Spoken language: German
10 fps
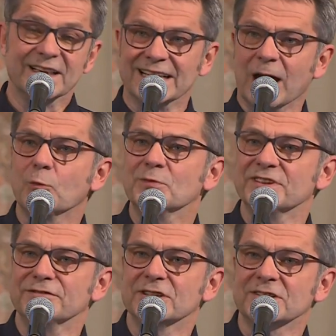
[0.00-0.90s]
Glauben
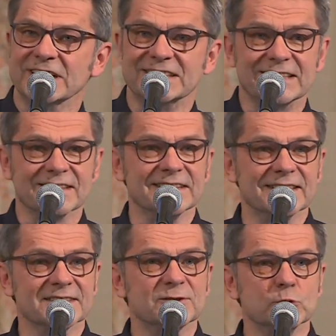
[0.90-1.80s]
Sie wirklich, dass Sie
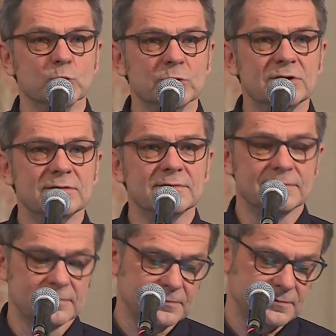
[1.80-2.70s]
das tun
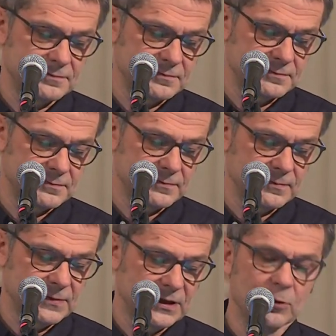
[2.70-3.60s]

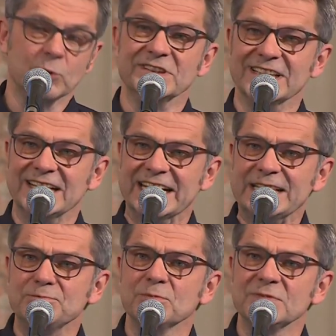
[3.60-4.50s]
und Ihr
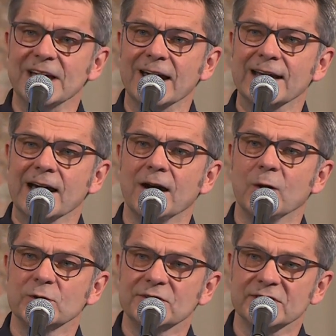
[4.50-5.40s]
Leben danach
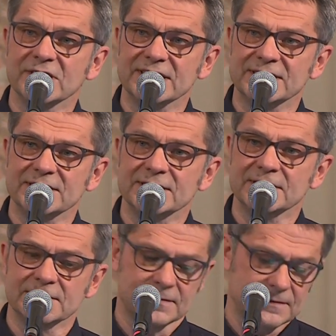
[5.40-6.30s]

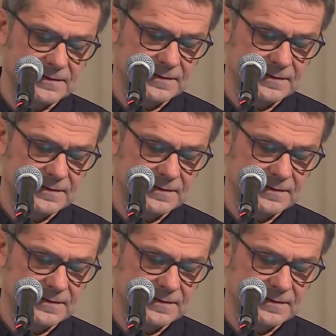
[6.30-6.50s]
ausrichten?